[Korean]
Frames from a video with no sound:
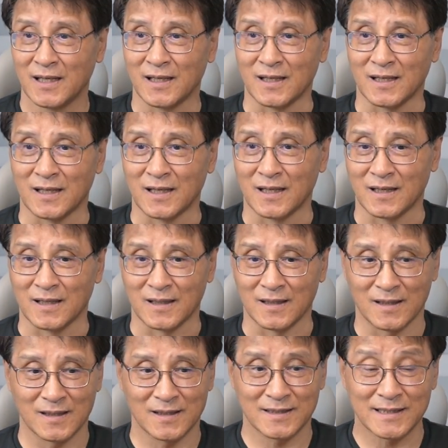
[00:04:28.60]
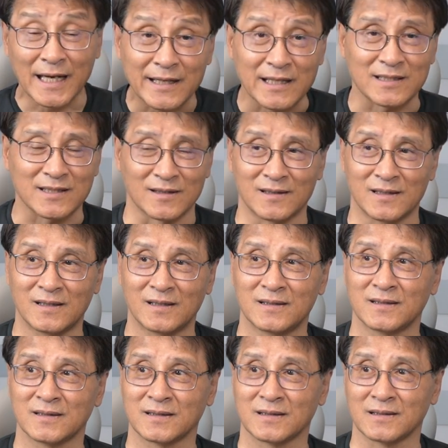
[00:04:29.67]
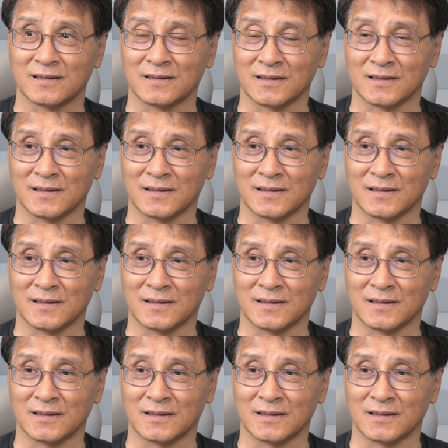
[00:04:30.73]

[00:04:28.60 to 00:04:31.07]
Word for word: 어, 산에서 어,